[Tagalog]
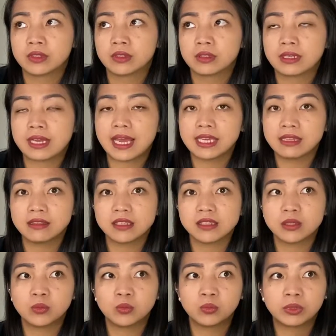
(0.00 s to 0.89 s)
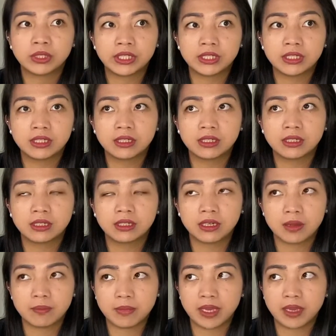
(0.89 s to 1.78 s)
kahit nasa work
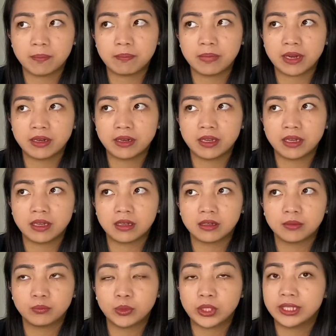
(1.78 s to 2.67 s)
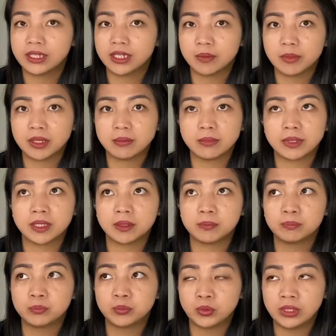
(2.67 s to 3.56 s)
kami, parang pwede kaming
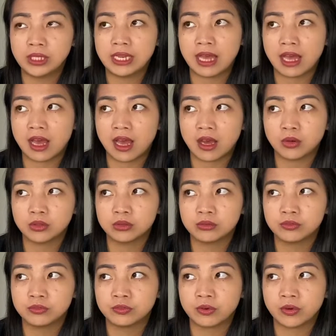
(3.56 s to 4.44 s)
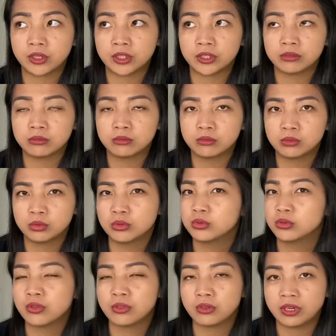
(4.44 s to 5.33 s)
ma-pull out for 2
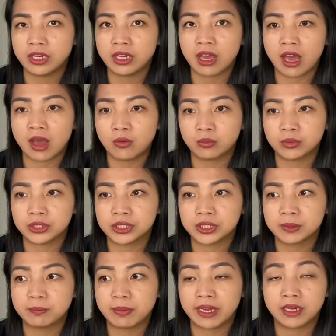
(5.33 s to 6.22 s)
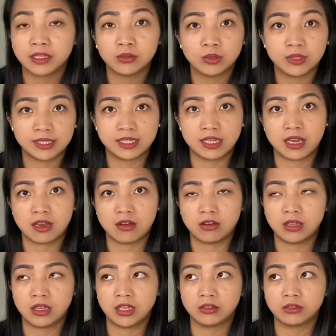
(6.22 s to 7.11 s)
to 3 hours para dun sa
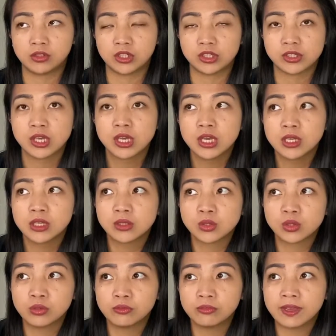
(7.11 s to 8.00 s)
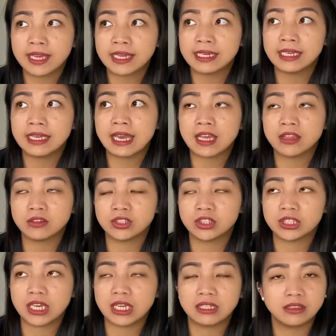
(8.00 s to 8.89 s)
online course. So very ano
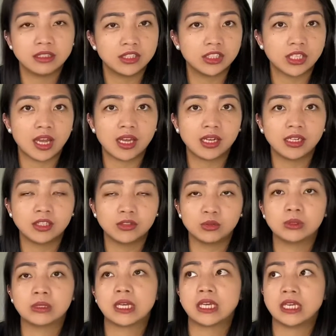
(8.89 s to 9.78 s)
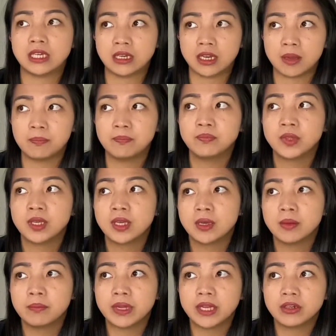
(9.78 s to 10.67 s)
siya, hindi siya ganun kahirap.
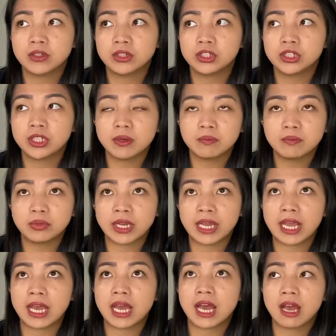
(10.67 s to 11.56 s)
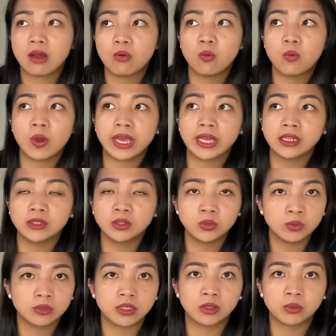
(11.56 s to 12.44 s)
Pero syempre, while
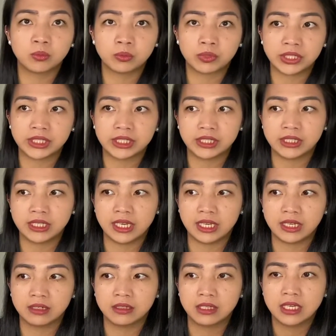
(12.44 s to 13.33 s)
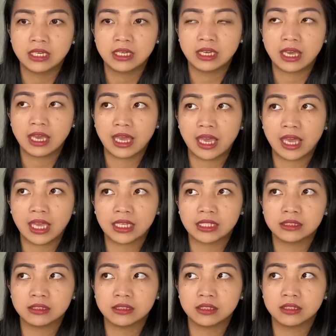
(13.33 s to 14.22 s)
you are working
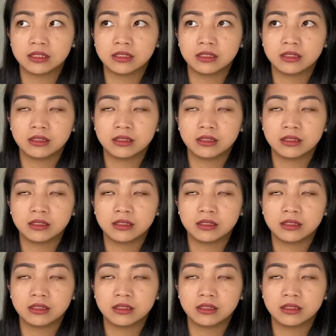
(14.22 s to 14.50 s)
and uh,